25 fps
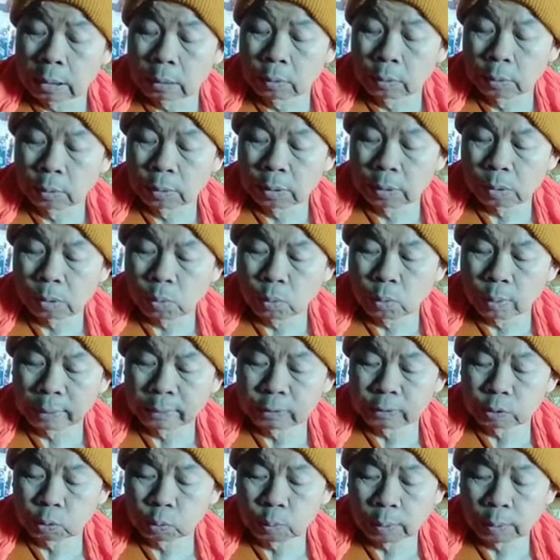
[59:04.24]
อคนรวย
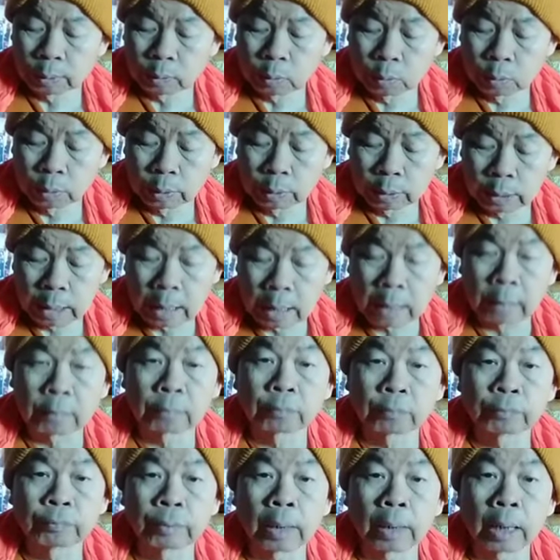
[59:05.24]
ช่วยคนยาก
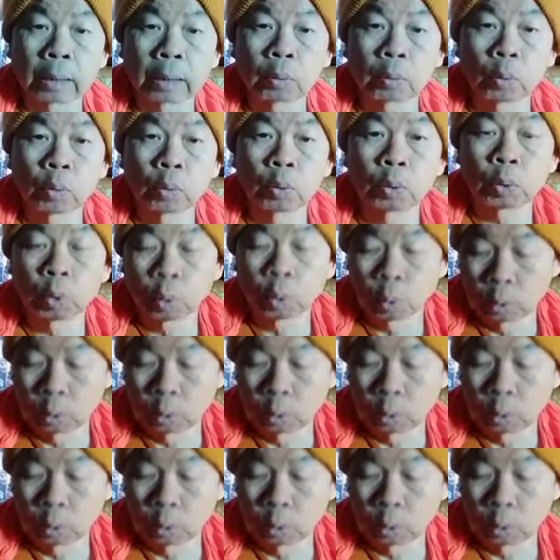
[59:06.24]
ฝากคนจ